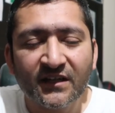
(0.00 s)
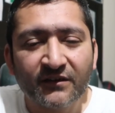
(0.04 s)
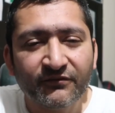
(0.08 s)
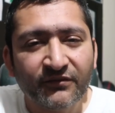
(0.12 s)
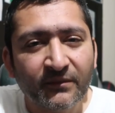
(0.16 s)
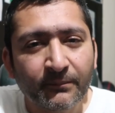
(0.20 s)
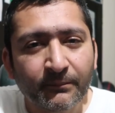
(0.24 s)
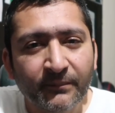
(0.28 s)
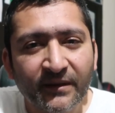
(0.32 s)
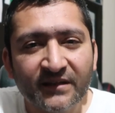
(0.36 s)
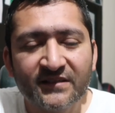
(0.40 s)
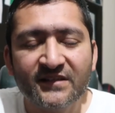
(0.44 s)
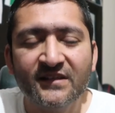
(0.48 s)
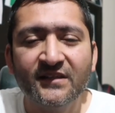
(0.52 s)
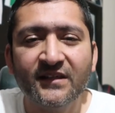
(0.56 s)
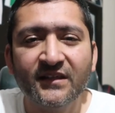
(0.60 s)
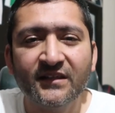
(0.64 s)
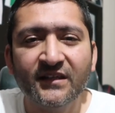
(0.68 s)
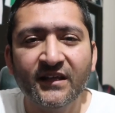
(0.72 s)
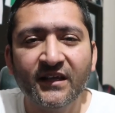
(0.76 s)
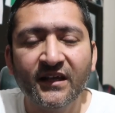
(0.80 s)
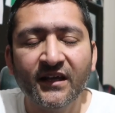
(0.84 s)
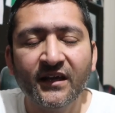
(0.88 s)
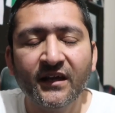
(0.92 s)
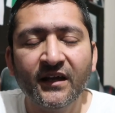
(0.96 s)
सिर्फ एम्बेसी
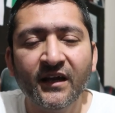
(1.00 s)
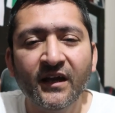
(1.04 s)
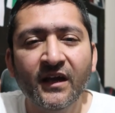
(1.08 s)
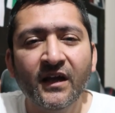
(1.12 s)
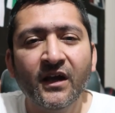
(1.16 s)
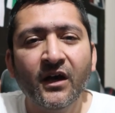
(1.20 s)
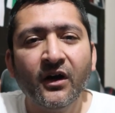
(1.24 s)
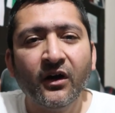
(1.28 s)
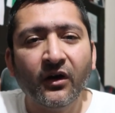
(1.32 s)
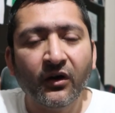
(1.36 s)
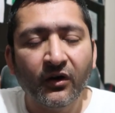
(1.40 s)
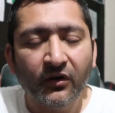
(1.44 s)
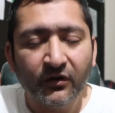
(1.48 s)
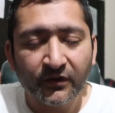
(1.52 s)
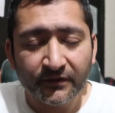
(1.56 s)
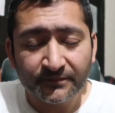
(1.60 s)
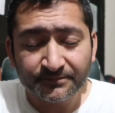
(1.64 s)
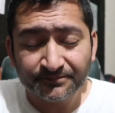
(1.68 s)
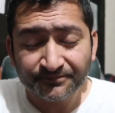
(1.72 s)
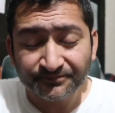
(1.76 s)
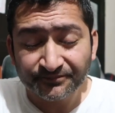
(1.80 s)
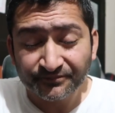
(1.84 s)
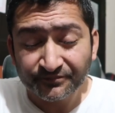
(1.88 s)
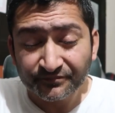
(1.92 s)
देती है और